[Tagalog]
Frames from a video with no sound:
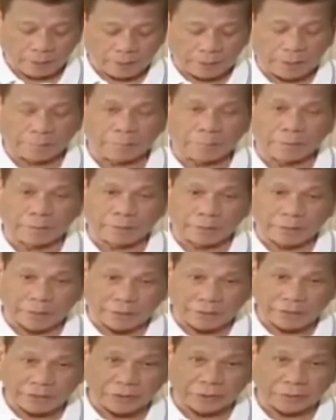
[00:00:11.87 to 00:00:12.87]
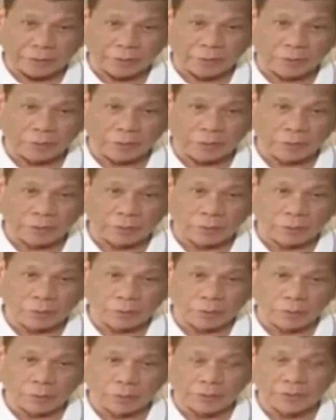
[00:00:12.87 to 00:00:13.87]
I am addressing you
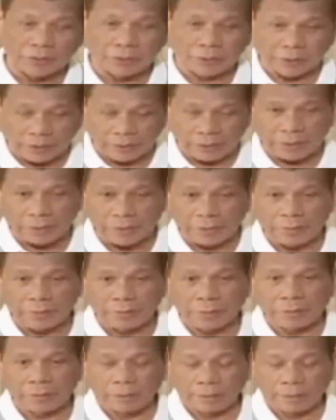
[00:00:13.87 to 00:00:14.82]
once again